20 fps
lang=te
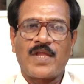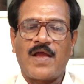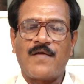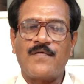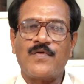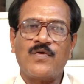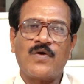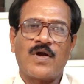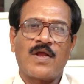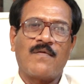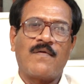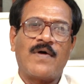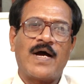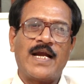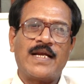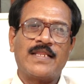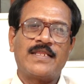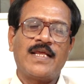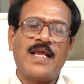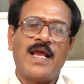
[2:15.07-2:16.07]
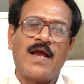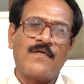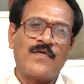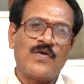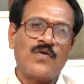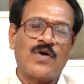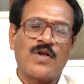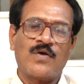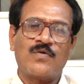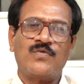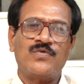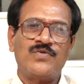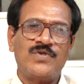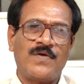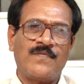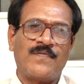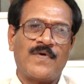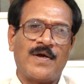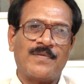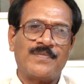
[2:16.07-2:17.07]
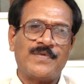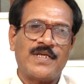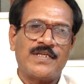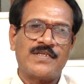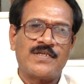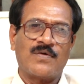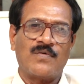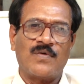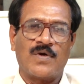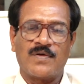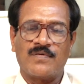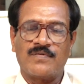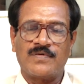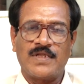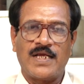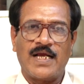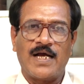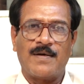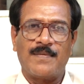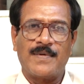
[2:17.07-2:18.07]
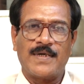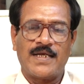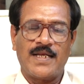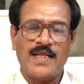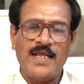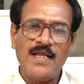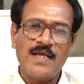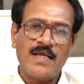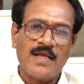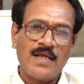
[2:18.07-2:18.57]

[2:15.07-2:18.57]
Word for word: అవి కూడా వాడితే అవి కూడా గుజ్జును ఫామ్ చేసే గుణం ఉంది కాబట్టి